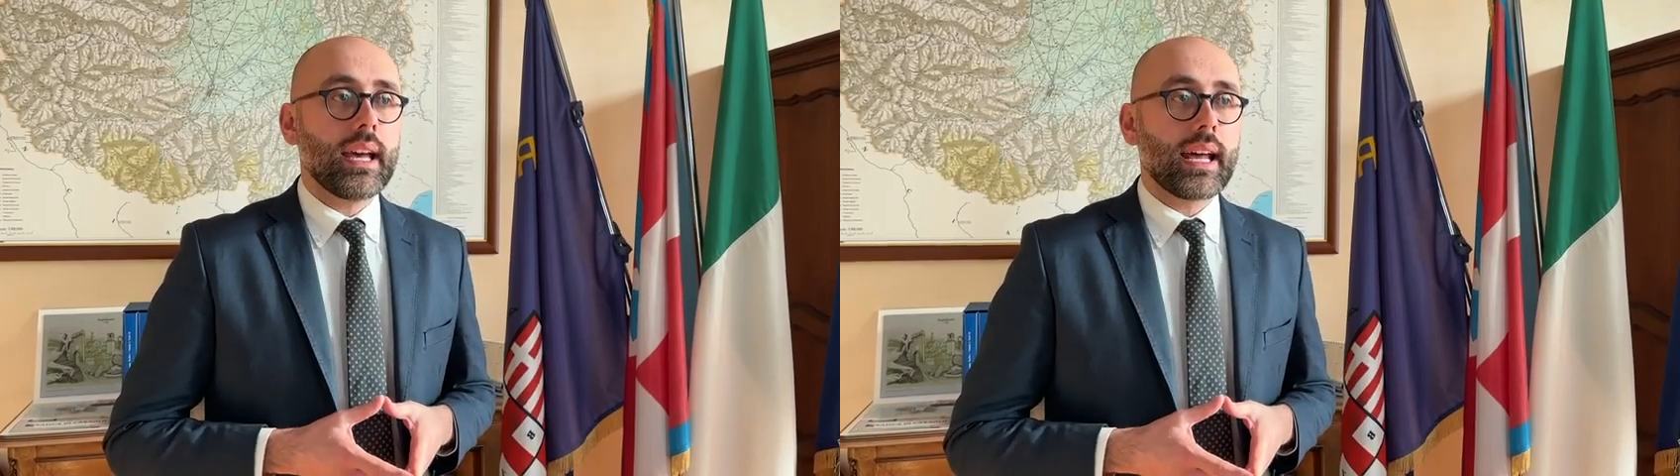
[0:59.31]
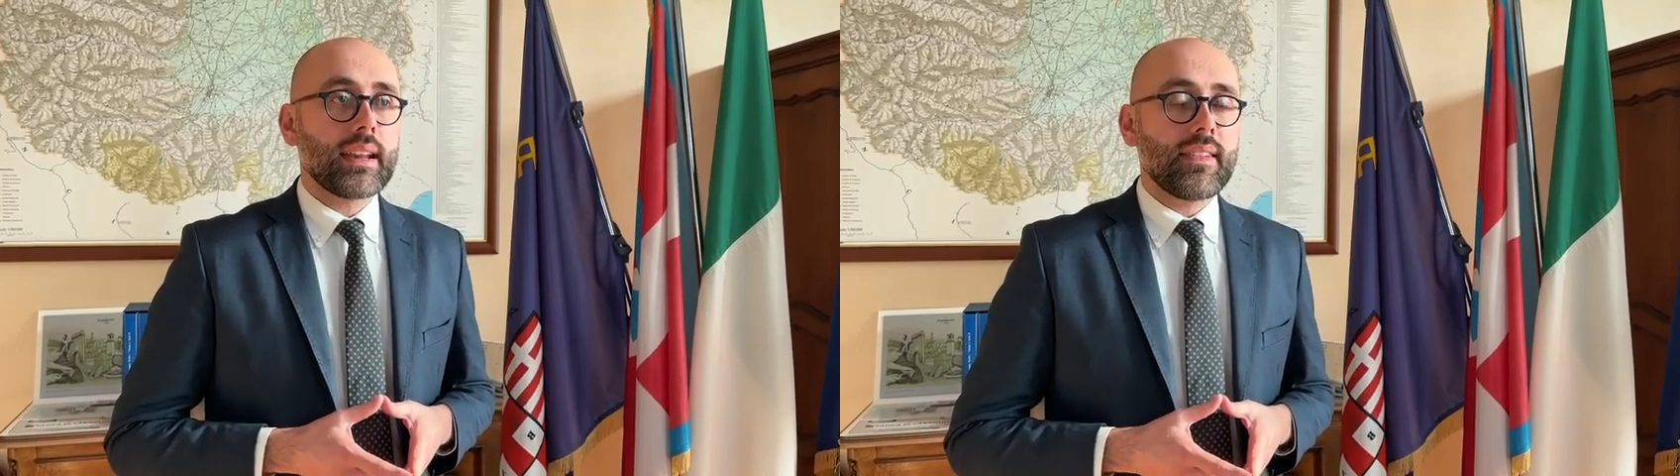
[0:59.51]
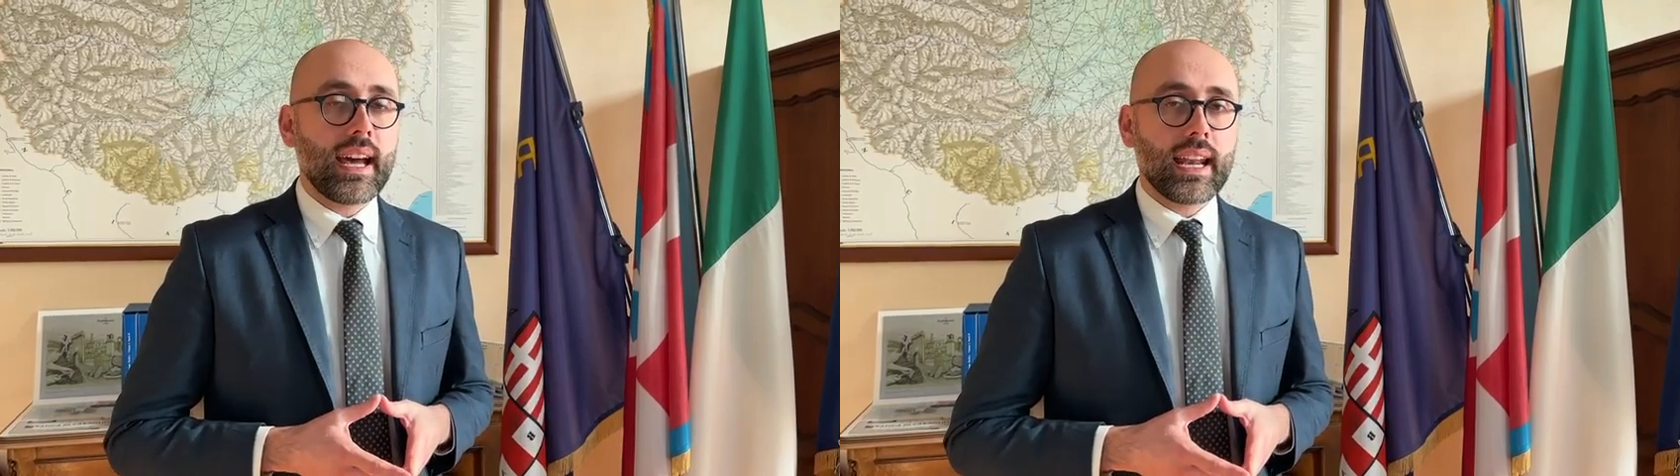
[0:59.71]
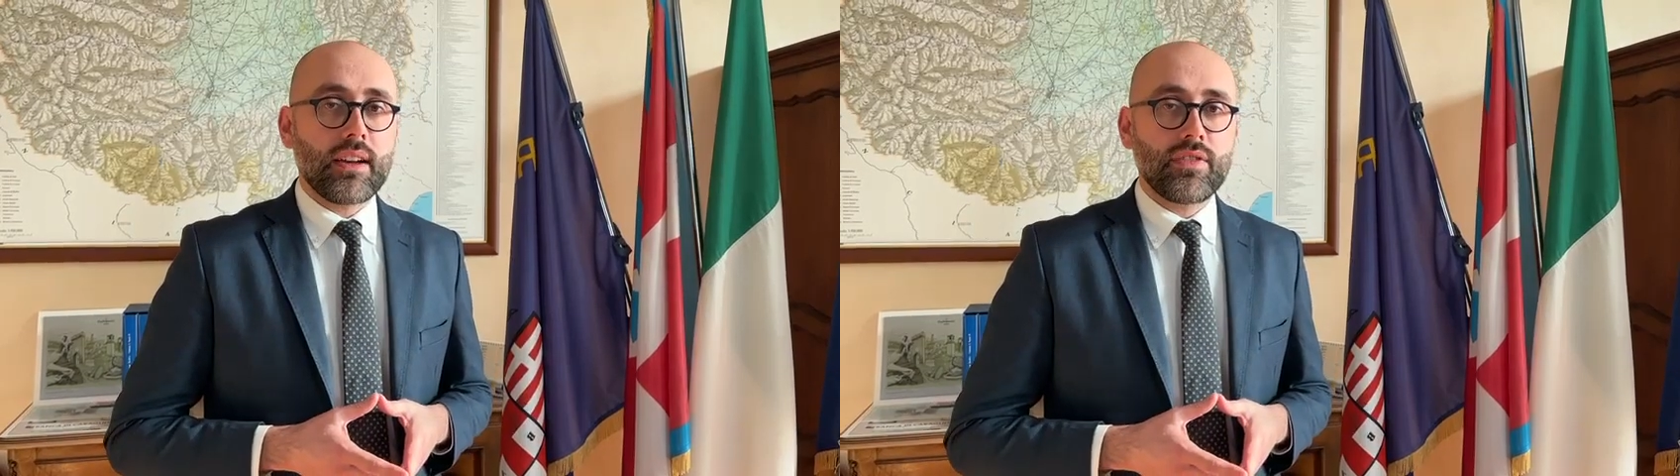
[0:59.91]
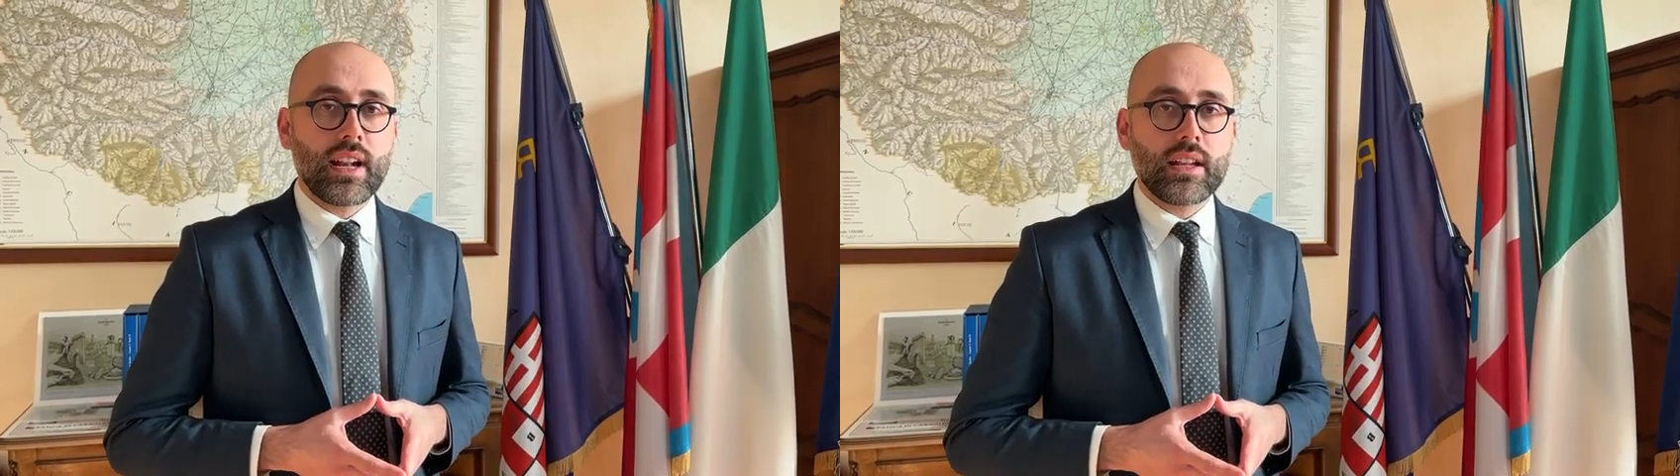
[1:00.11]
arrivare a
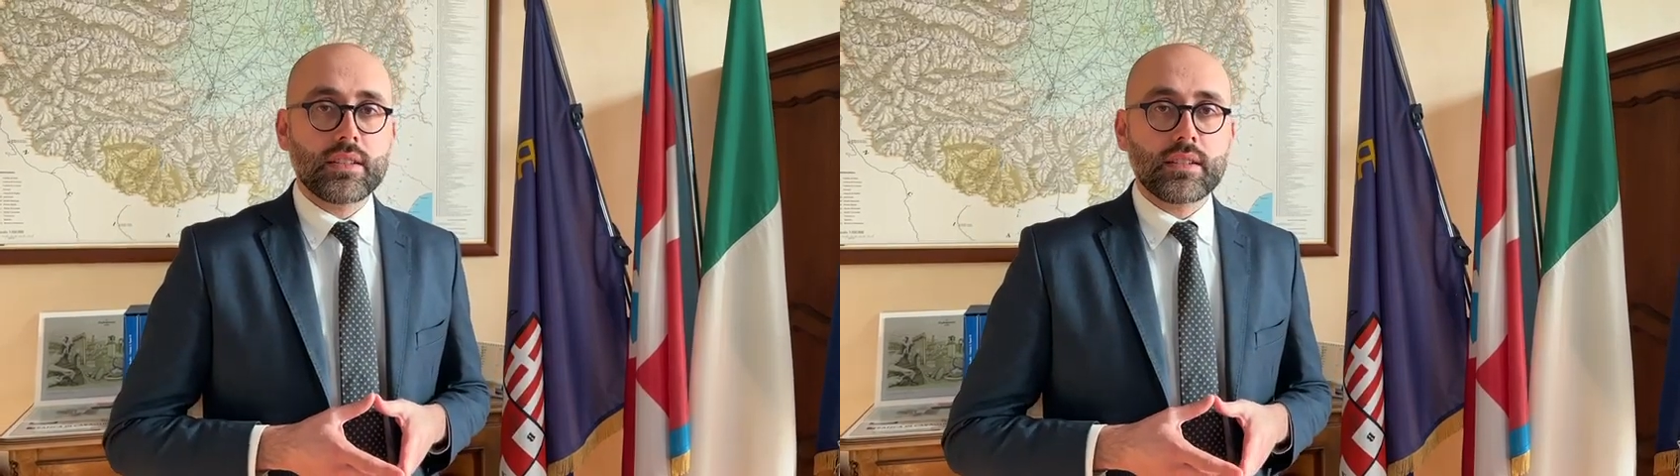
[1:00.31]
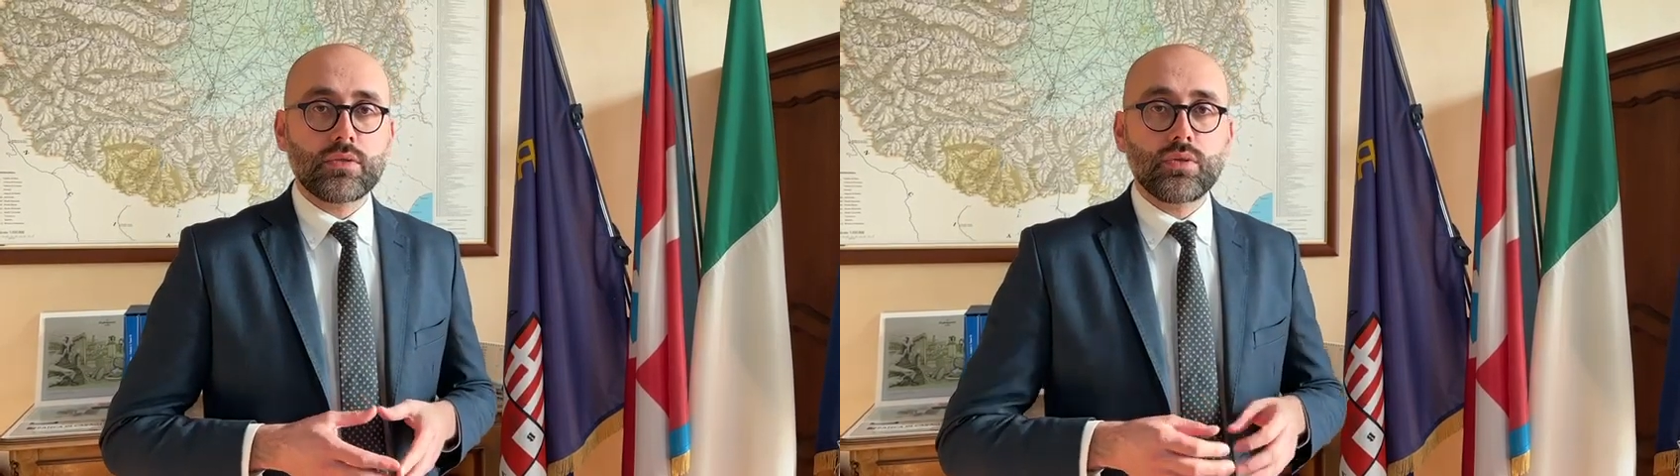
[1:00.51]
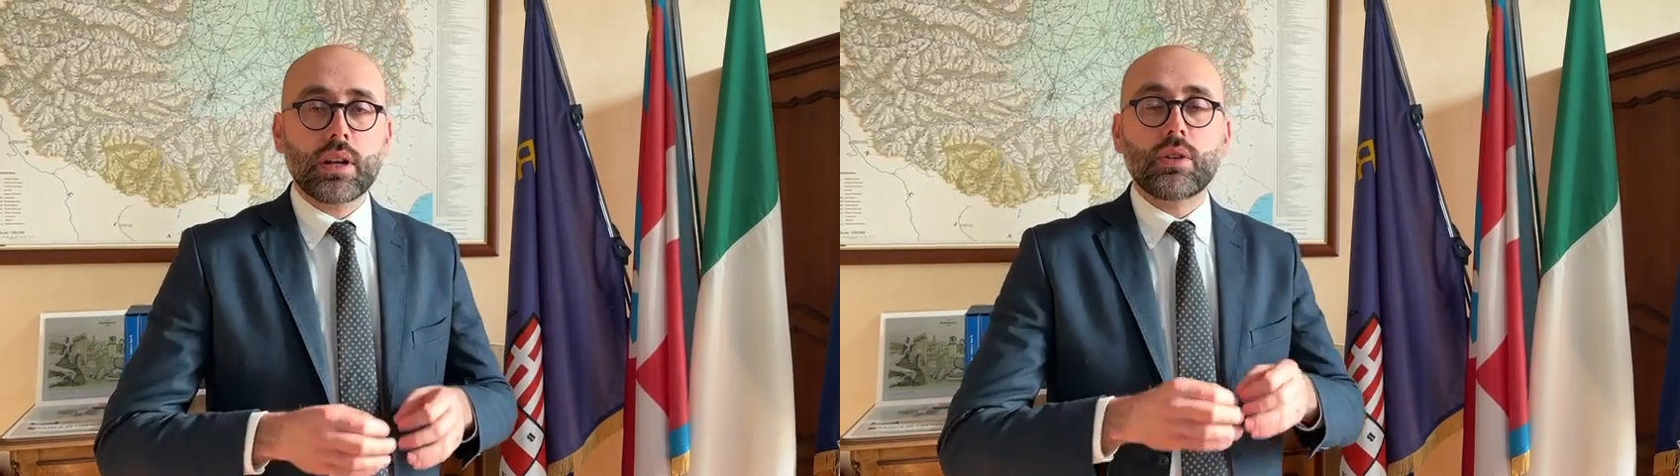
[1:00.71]
fine legislatura